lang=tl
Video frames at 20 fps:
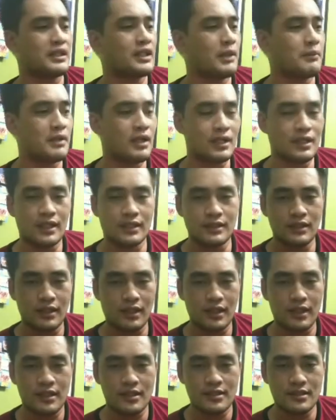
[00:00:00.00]
nay mga
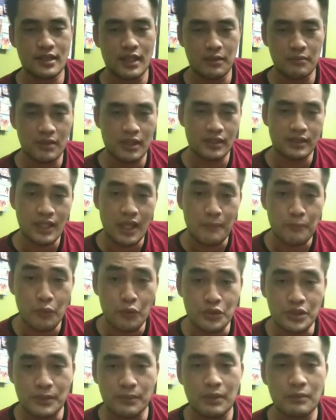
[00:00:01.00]
gatherings, nay mga
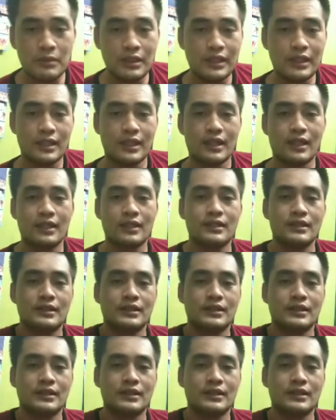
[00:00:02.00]
tapok sa pamilya,